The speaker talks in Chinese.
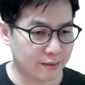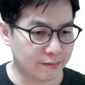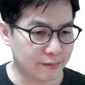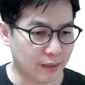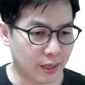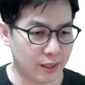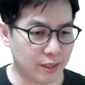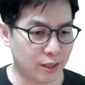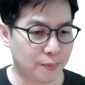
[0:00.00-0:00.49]

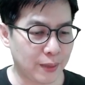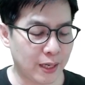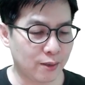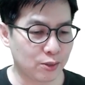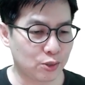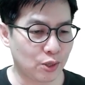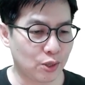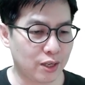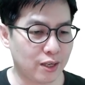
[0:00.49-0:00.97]
哎，有朋友
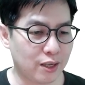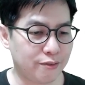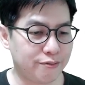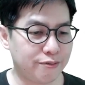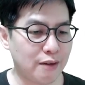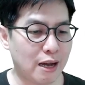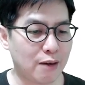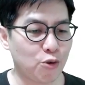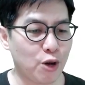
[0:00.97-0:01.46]
说
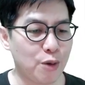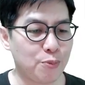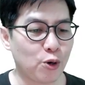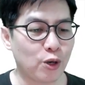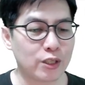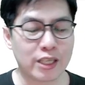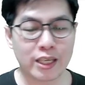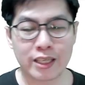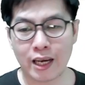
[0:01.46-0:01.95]
饭微
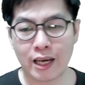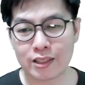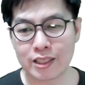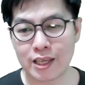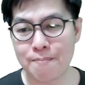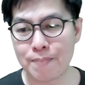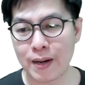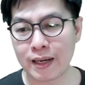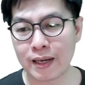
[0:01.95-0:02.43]
波前要
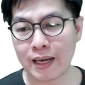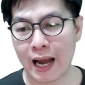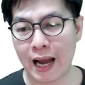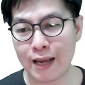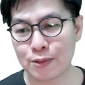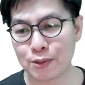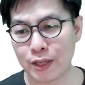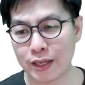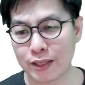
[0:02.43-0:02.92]
先喷开
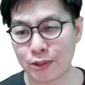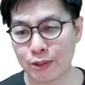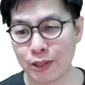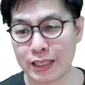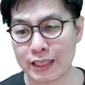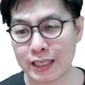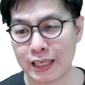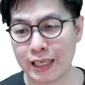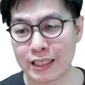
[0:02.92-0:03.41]
水，
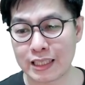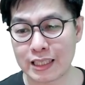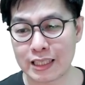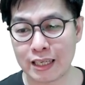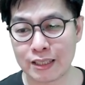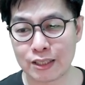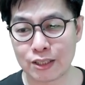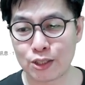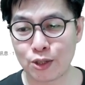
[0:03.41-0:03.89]
对，这也是
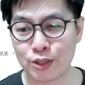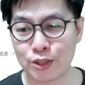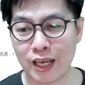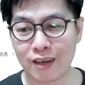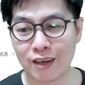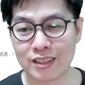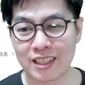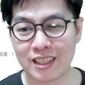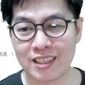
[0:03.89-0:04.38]
很重
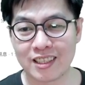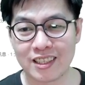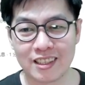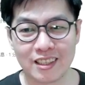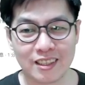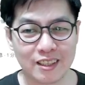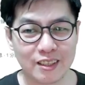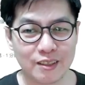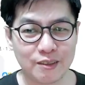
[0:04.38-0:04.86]
要的。
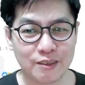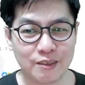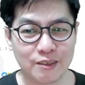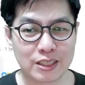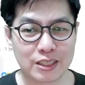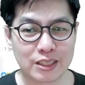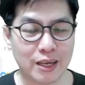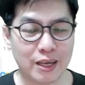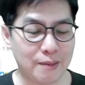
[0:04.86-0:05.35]
否
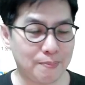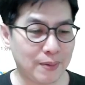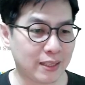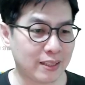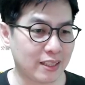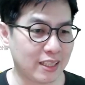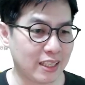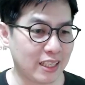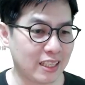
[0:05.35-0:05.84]
则会变
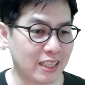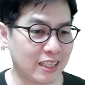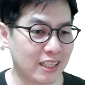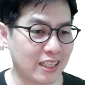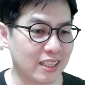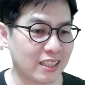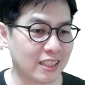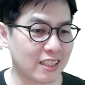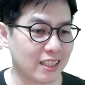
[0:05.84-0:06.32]
得硬
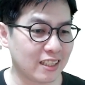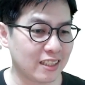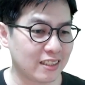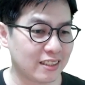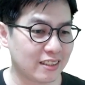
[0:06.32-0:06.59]
硬的。